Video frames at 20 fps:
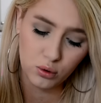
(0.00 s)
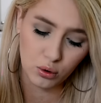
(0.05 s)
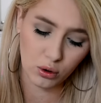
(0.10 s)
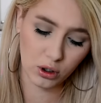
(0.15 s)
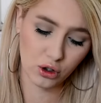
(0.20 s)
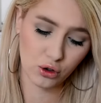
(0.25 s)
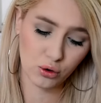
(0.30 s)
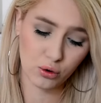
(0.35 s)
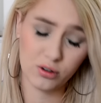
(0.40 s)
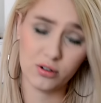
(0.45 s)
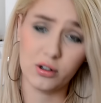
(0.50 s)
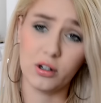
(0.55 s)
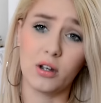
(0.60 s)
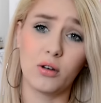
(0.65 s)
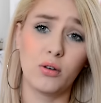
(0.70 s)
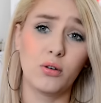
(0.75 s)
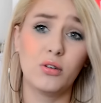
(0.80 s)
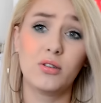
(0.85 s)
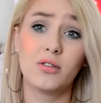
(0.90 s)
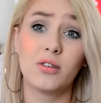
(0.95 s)
sur les choses
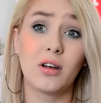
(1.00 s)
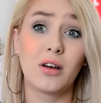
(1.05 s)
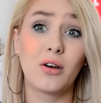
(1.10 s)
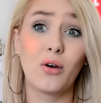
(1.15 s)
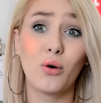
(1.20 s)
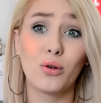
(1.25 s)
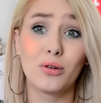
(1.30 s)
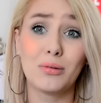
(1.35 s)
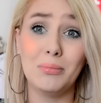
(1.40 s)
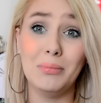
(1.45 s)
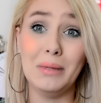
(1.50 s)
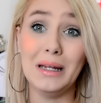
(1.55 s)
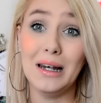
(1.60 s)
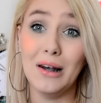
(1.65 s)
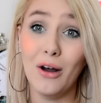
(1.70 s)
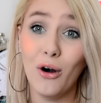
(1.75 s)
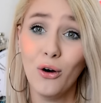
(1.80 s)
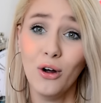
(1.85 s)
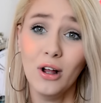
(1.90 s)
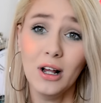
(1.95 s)
50 000
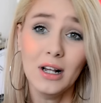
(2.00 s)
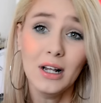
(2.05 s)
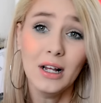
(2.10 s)
euh, ans